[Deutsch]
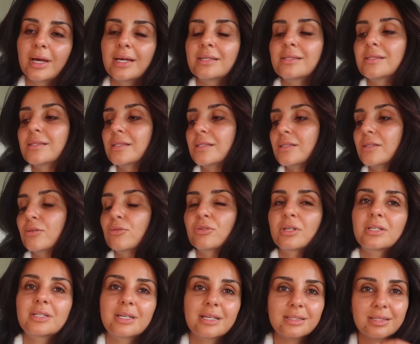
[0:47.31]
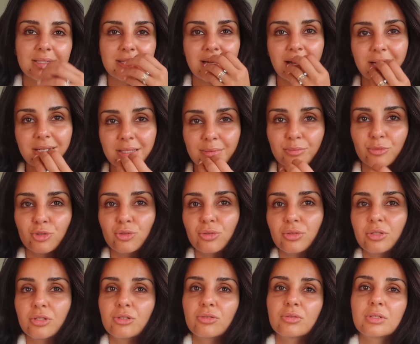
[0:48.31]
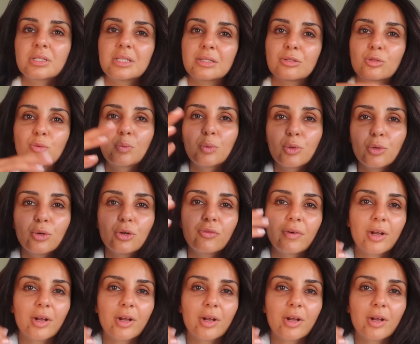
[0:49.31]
essen und hat die ganze Zeit die Hand im Mund und das ist natürlich blöd,